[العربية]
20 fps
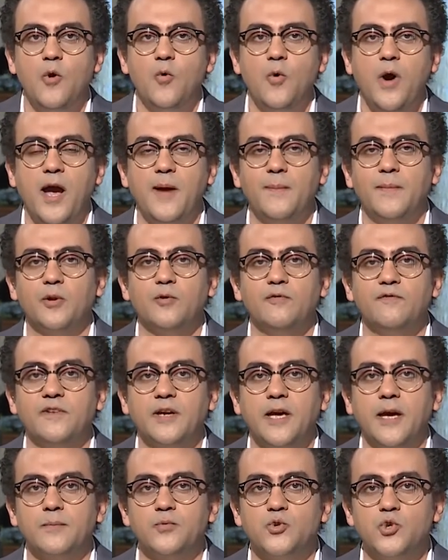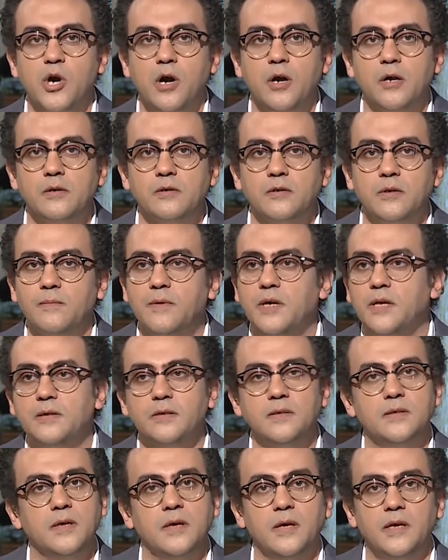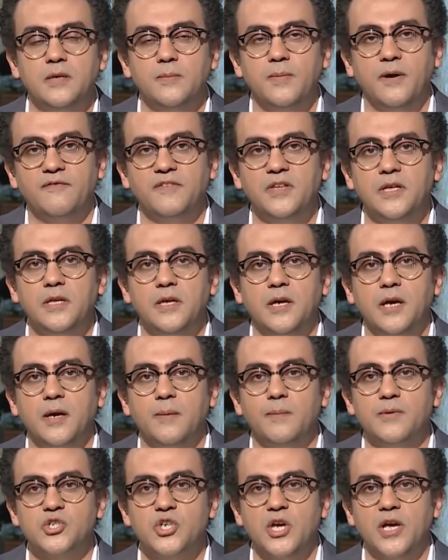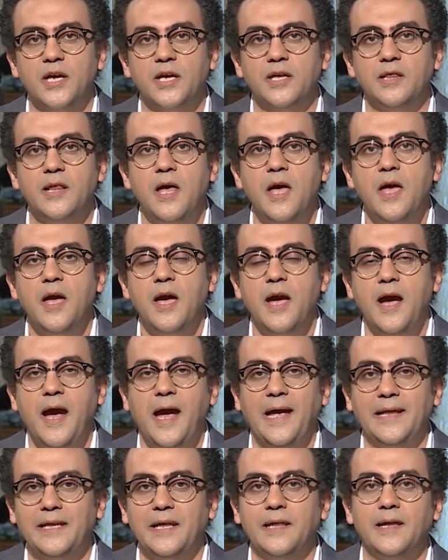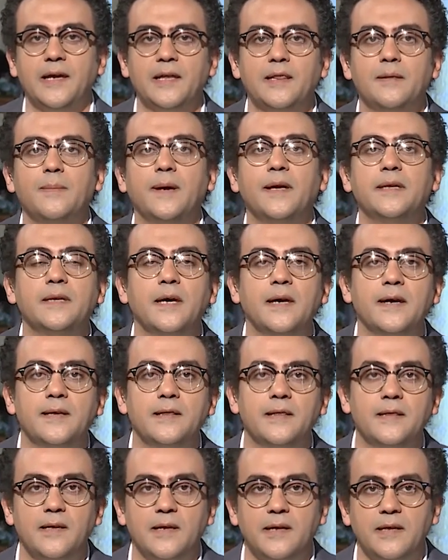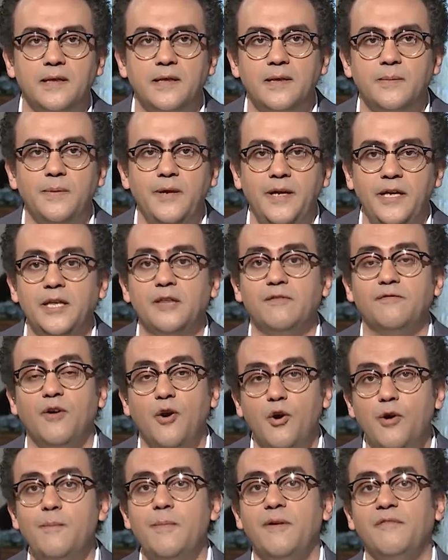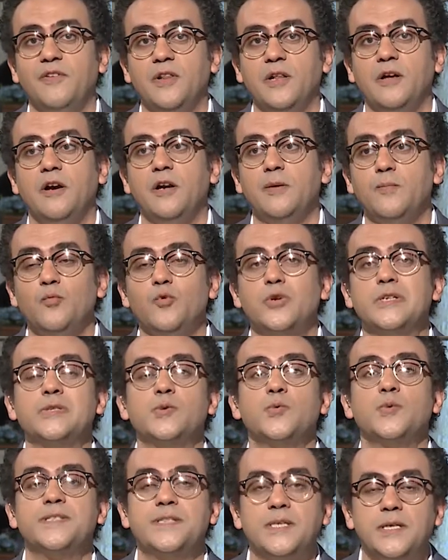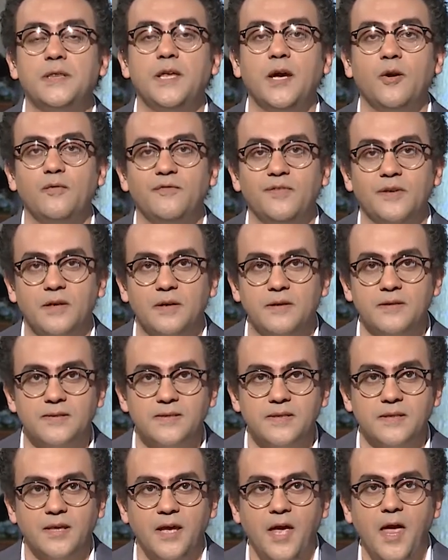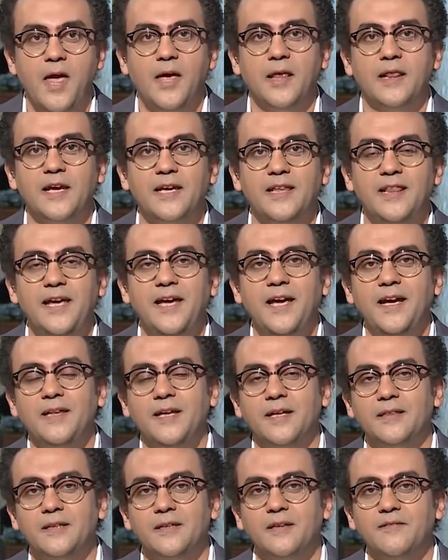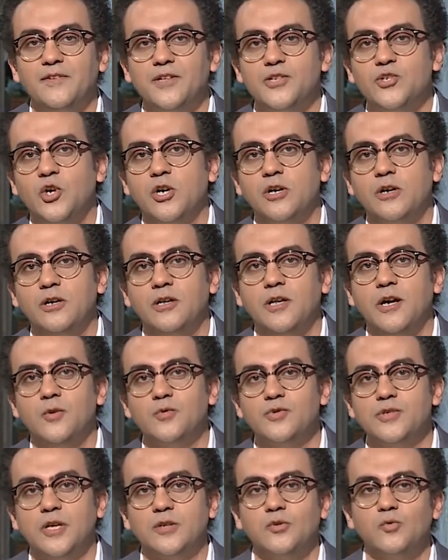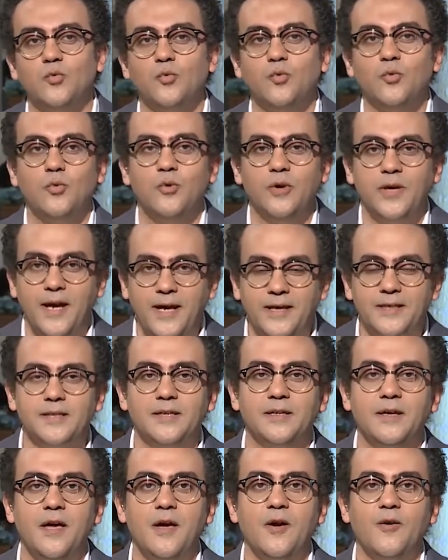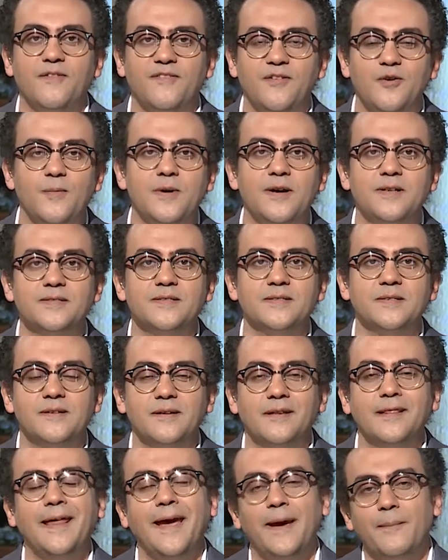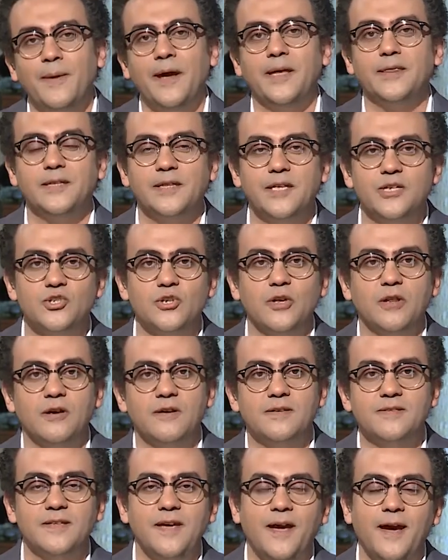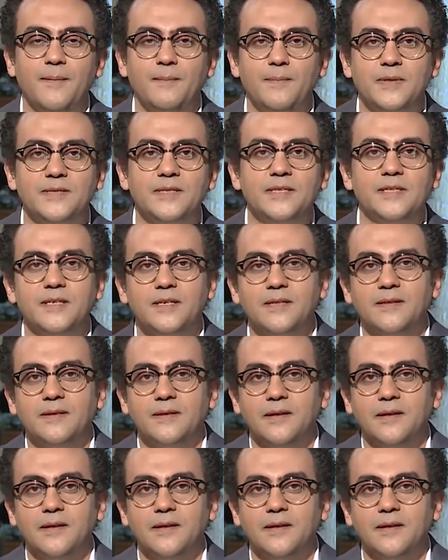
وعملوه في كام شهر يمكن يبقى فيه آه، مشاكل آه، على المدى البعيد فهم في الغرب موسوسين قوي في القصه دي لكن الحقيقه احنا عندنا في الشرق الاوسط ويعني في مصر لا ما عندناش القصه يا عم اديني